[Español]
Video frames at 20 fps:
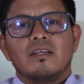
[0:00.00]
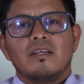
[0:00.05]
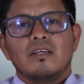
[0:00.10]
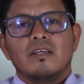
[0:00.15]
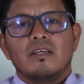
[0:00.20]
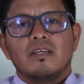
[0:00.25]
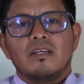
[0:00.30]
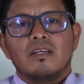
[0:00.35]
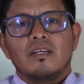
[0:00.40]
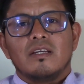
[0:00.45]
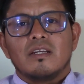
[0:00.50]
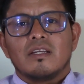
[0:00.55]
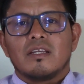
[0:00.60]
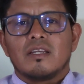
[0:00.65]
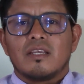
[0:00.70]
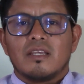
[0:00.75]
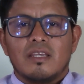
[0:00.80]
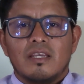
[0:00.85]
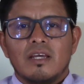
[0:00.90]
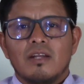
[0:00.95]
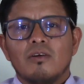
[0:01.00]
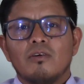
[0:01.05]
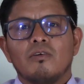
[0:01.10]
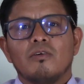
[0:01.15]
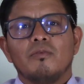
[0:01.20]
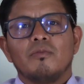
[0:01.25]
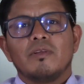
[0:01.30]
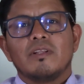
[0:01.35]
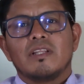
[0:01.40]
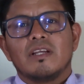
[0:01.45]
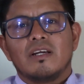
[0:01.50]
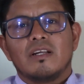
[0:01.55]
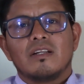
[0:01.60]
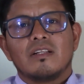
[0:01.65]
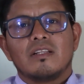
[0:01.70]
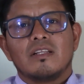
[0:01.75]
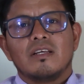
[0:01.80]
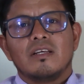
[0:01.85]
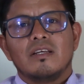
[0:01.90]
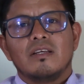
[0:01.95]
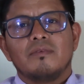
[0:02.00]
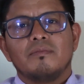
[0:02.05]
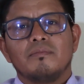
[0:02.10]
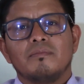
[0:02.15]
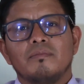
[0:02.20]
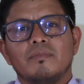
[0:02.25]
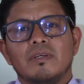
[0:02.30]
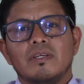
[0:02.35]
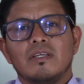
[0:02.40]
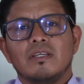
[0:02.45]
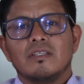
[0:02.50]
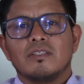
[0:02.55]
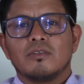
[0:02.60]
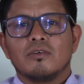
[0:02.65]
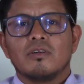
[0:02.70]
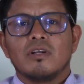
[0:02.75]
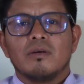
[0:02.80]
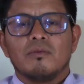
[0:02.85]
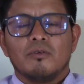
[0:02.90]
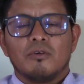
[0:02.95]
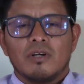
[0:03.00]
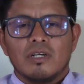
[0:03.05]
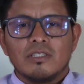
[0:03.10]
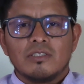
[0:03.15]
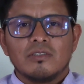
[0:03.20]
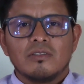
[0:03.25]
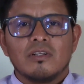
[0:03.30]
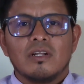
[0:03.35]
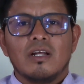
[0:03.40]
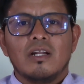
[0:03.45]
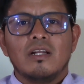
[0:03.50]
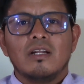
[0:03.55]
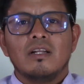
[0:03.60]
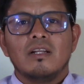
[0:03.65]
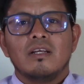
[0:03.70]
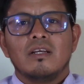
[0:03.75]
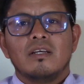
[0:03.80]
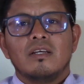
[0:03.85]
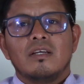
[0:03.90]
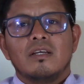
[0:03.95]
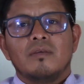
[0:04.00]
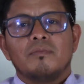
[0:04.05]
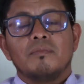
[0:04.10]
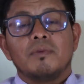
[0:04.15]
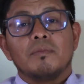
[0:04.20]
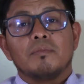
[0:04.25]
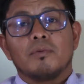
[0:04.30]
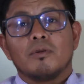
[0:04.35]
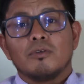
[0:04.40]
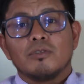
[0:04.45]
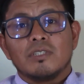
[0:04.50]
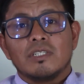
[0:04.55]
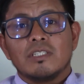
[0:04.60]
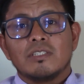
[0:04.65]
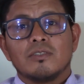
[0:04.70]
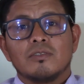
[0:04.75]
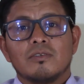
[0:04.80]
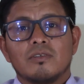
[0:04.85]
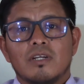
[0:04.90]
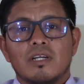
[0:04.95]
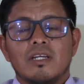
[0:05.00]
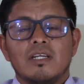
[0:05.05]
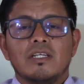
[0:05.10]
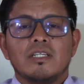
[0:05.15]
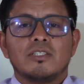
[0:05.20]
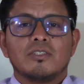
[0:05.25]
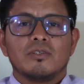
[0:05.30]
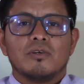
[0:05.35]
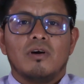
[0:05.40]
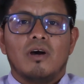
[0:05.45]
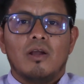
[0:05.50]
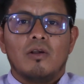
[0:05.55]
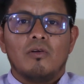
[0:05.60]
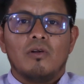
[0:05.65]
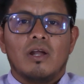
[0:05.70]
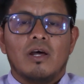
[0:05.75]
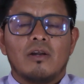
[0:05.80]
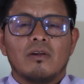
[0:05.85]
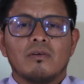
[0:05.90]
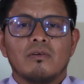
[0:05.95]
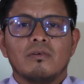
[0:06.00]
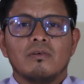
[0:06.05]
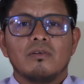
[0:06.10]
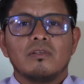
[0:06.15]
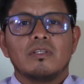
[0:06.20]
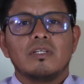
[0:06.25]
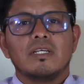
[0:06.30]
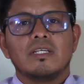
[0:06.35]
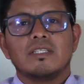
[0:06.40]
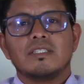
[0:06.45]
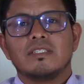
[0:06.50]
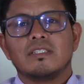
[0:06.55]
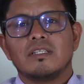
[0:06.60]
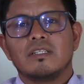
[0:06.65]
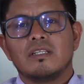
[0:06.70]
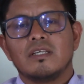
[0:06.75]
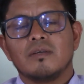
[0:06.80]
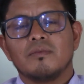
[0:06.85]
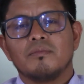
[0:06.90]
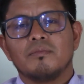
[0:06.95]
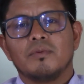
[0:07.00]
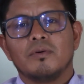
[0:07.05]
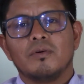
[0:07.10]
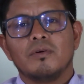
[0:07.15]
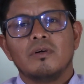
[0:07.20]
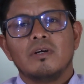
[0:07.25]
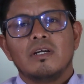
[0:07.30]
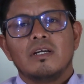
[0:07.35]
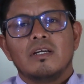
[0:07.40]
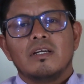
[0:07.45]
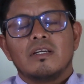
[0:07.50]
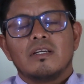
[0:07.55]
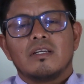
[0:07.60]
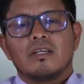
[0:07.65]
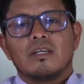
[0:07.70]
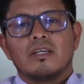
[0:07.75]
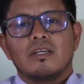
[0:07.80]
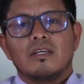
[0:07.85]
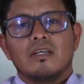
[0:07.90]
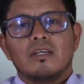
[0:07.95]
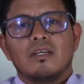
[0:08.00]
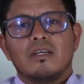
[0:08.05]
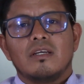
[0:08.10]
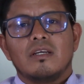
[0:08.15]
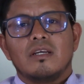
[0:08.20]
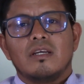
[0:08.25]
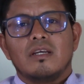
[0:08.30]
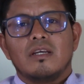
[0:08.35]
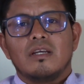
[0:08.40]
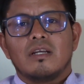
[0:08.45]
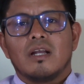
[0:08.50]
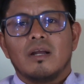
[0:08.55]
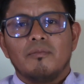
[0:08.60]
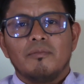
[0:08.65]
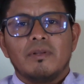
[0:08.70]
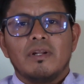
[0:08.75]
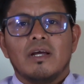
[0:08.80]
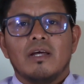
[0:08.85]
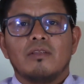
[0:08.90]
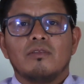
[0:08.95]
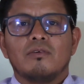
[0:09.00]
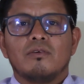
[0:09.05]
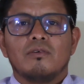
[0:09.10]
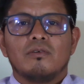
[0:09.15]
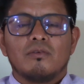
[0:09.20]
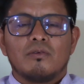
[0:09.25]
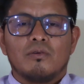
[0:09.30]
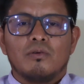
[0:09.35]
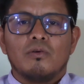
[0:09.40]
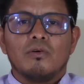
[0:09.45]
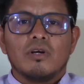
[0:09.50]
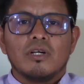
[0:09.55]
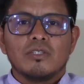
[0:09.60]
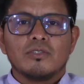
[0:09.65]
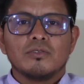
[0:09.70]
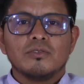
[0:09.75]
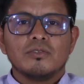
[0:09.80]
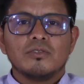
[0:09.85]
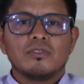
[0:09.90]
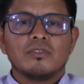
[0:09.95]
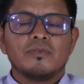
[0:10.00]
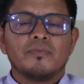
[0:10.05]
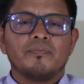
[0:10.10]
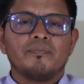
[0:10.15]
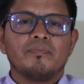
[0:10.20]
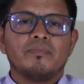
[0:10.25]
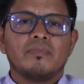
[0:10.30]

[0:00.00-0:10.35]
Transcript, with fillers: Eh, quiero comentarte mi historia vocacional, mi proceso que he hecho a lo largo de este tiempo que he caminado con Jesús.